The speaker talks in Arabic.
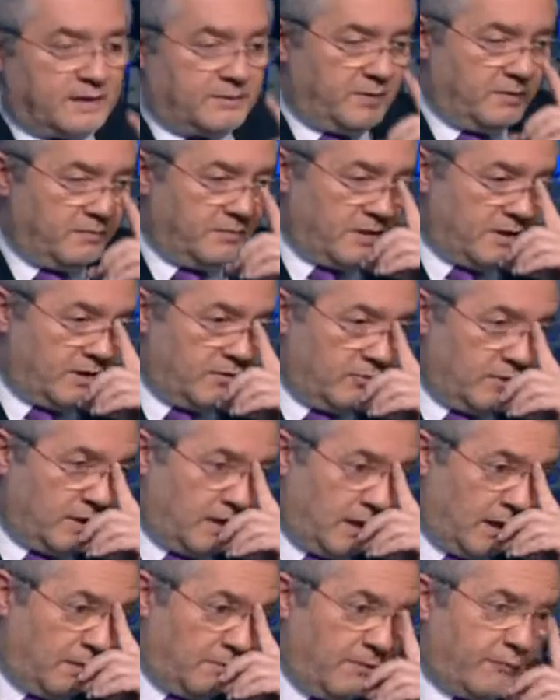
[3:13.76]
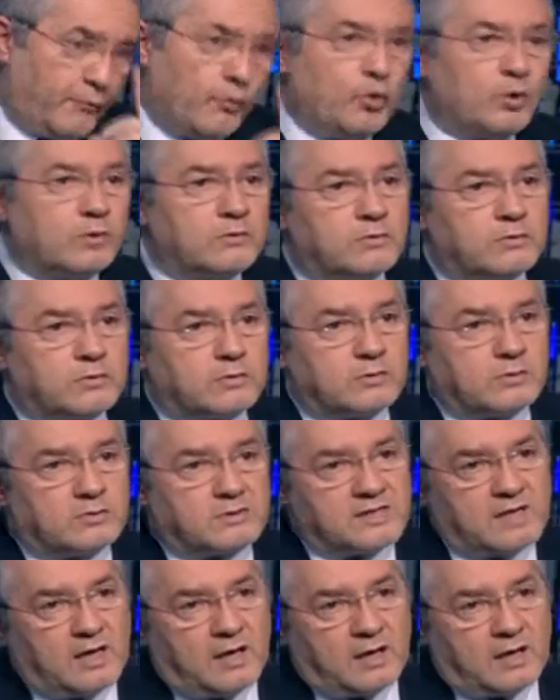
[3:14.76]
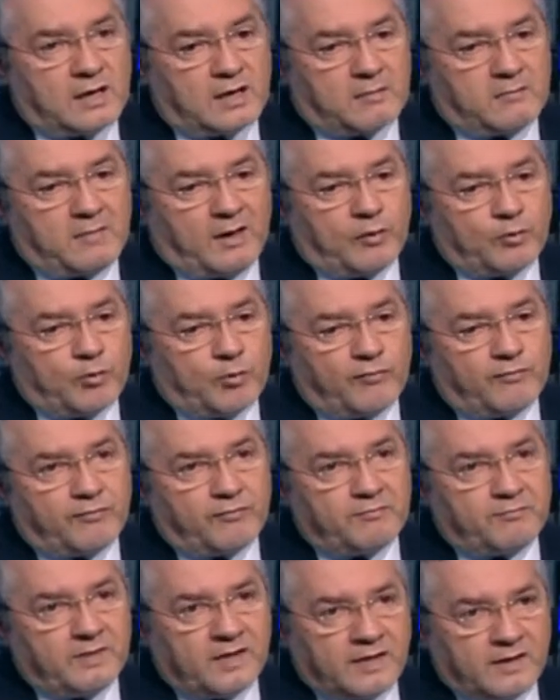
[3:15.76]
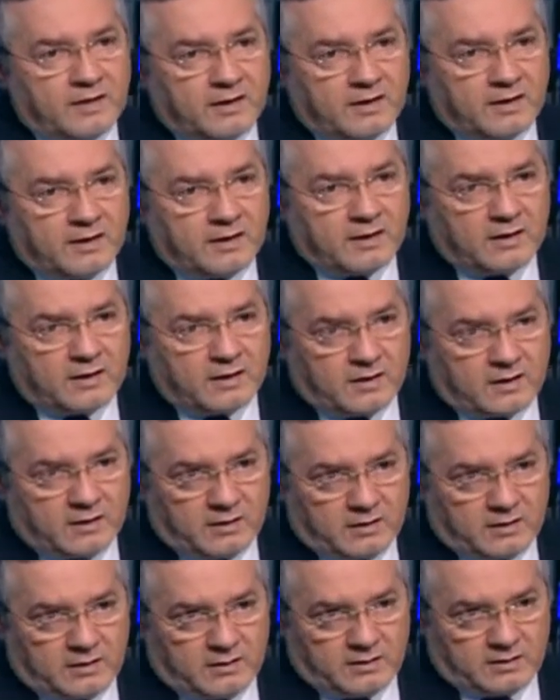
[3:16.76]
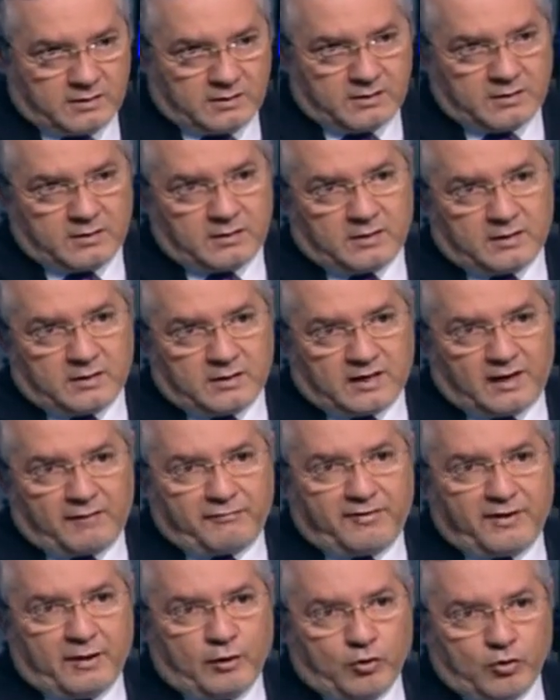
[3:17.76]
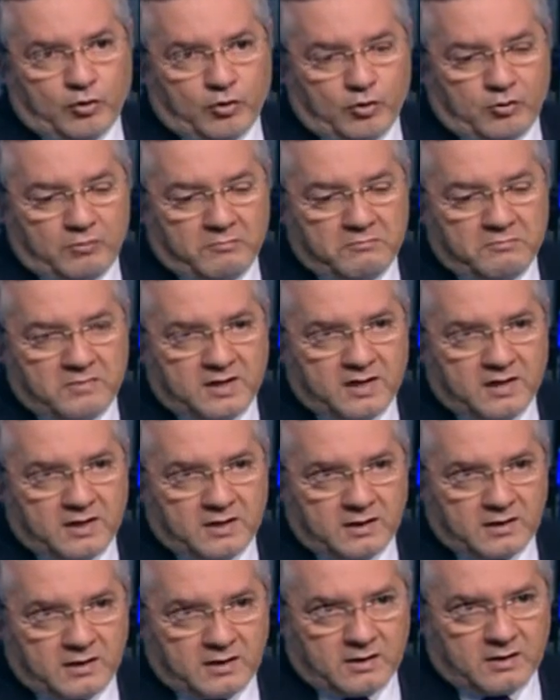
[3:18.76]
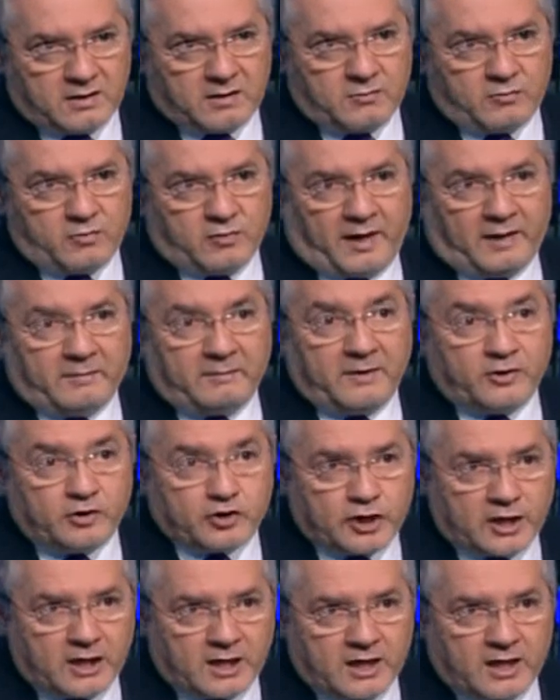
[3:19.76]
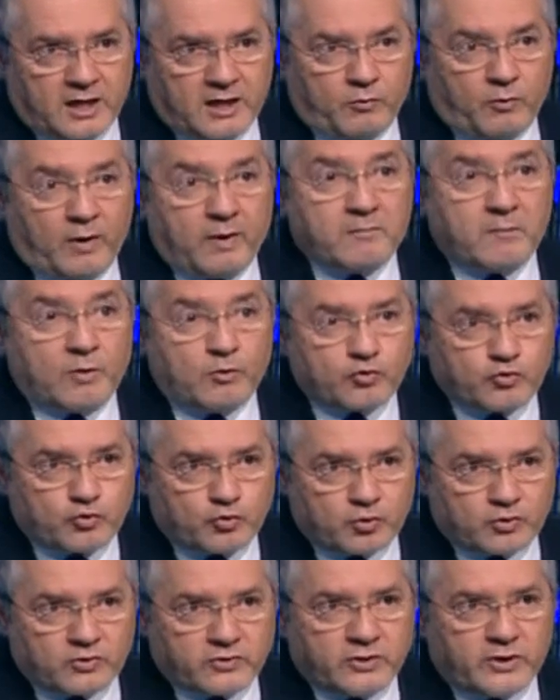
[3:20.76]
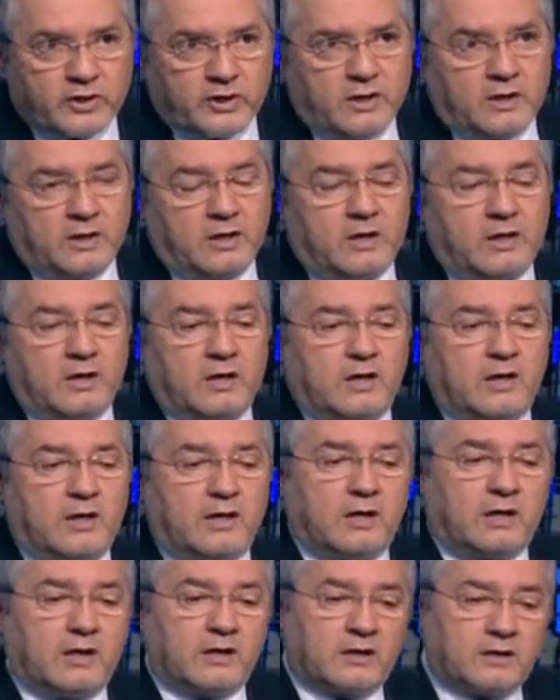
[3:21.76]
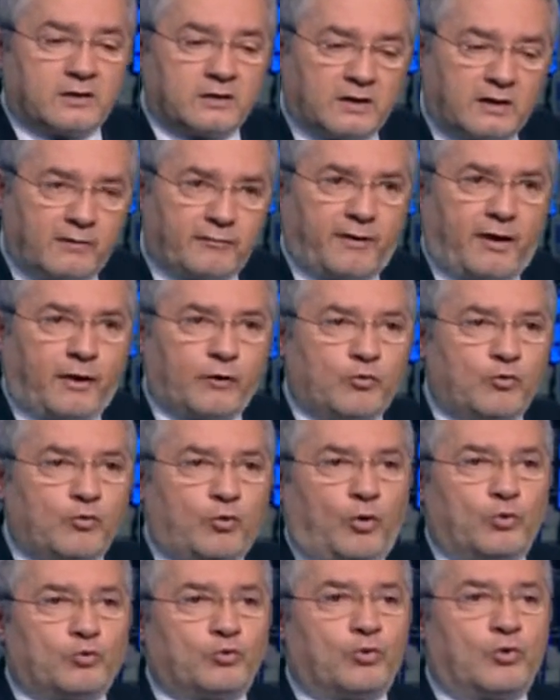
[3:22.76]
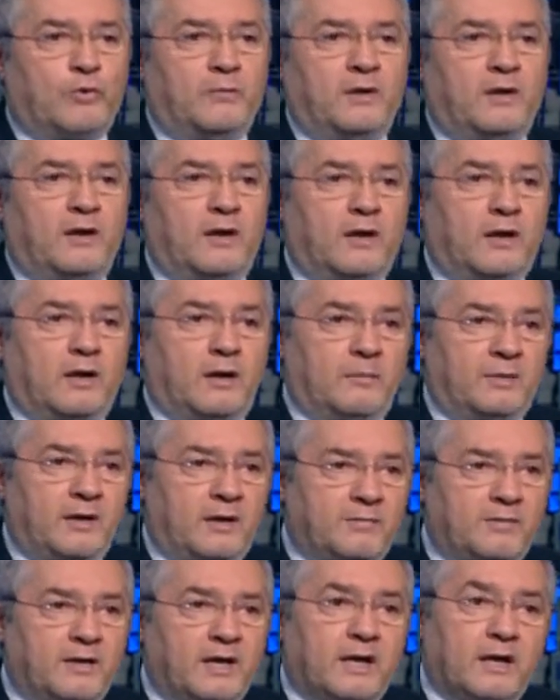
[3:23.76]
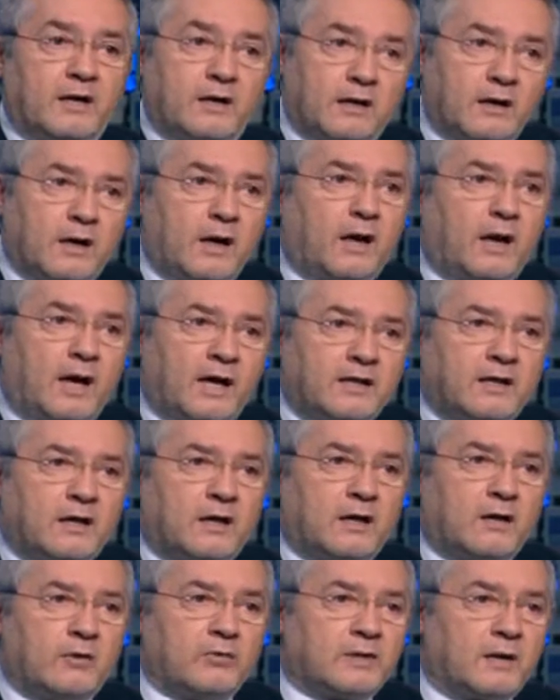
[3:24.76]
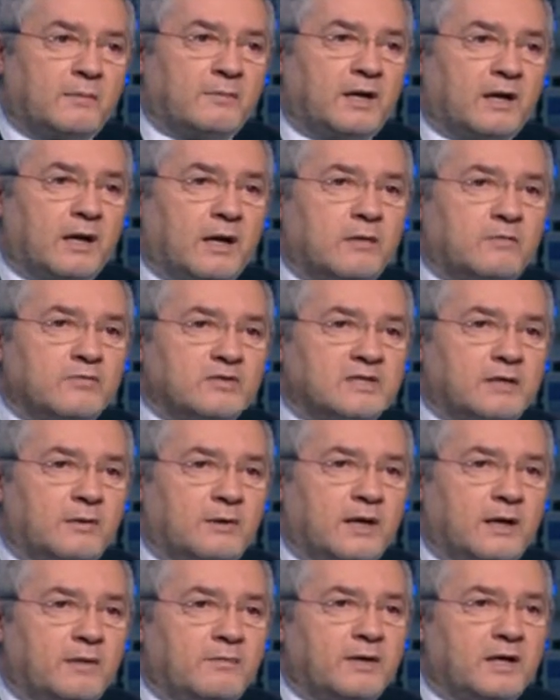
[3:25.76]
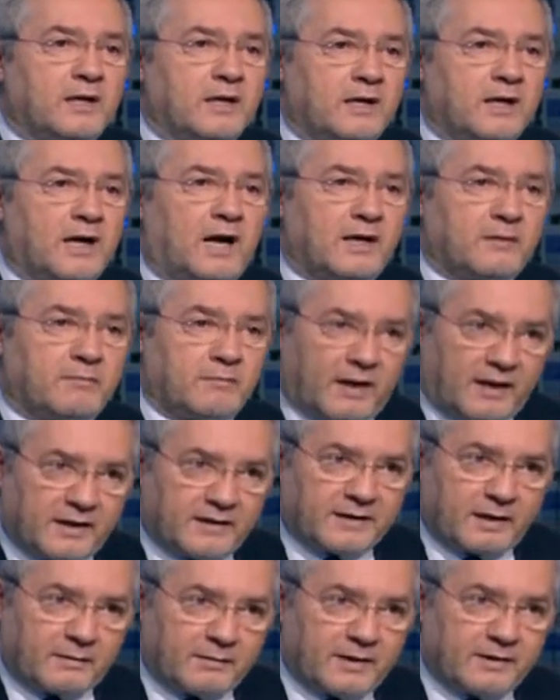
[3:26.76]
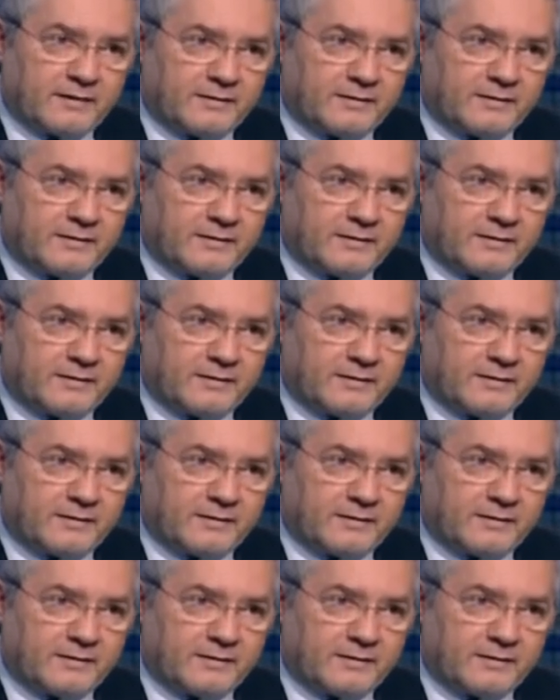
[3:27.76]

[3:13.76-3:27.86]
مهمه انه يلي عم بيفوت صار معروف مين آه، على الاقل كفيله أيوة. مين آه، عند مين جاي وين موجود آه، كيف راح يكون حضوره بلبنان هذا يطمئن على مستوى الامني الى حد بعيد كمان